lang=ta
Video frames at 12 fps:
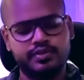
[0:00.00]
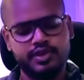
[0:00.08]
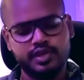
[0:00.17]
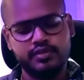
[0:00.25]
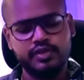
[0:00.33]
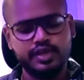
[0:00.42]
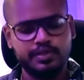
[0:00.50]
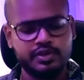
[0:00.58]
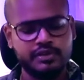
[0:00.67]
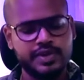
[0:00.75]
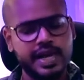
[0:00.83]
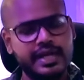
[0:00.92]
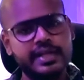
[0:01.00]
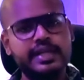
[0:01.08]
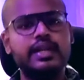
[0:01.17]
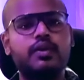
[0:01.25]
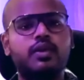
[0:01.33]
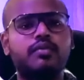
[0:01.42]
ஃபுல் அண்ட் ஃபுல் நம்ம வந்து
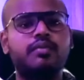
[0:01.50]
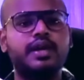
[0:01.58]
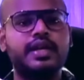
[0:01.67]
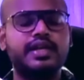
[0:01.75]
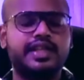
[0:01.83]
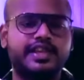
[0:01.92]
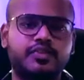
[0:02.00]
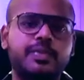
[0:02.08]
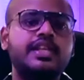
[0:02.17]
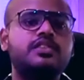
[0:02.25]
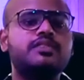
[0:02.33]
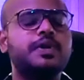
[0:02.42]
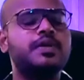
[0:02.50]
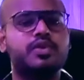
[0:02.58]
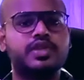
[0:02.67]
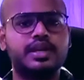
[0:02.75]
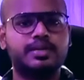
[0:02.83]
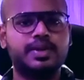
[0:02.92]
ப்ராக்டிக்கலை ஒர்க் பண்ணி அந்த எக்ஸ்பீரியன்ஸ்
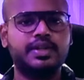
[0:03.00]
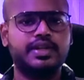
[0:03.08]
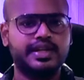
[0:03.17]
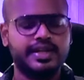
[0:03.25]
பண்ணும்போது நம்ம அந்த